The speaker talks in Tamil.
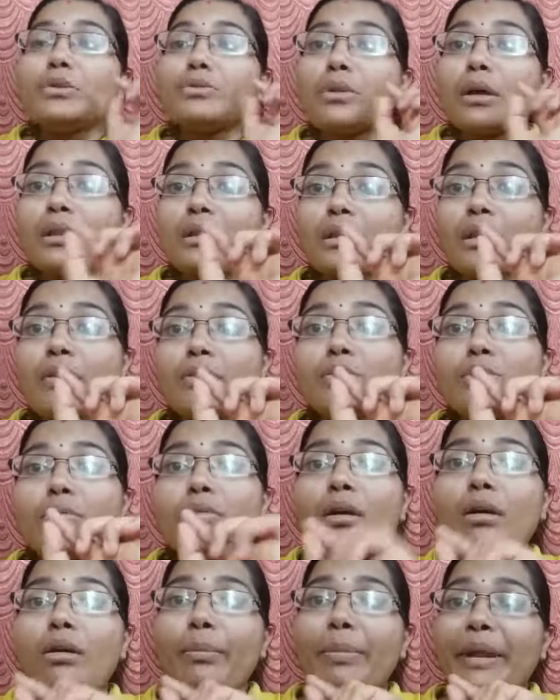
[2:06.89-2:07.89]
ஸோ அதுக்கு தான்
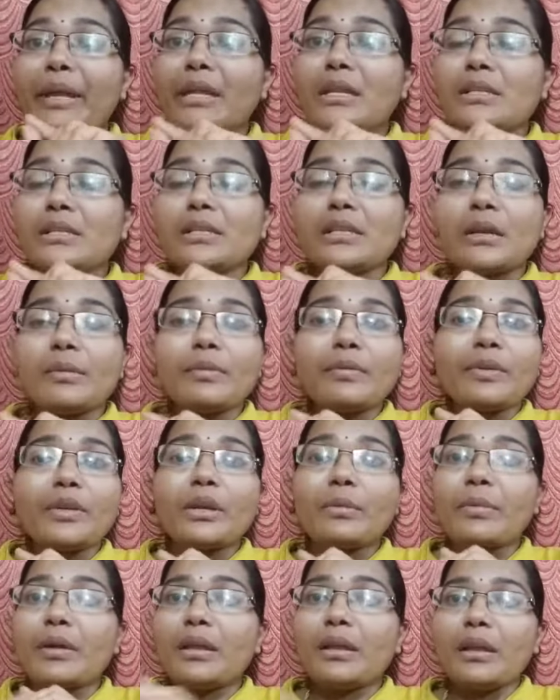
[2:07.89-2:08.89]
சொல்லுவாங்க ப்ரெக்னென்சி டைமில்
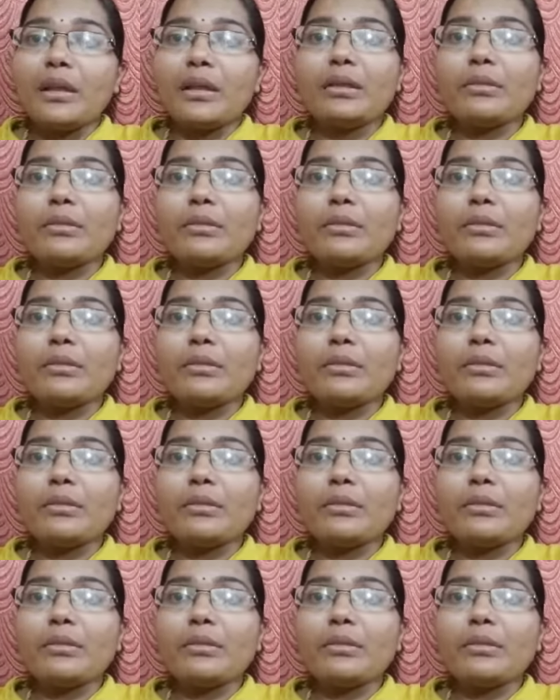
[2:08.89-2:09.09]
வந்து நம்ம அது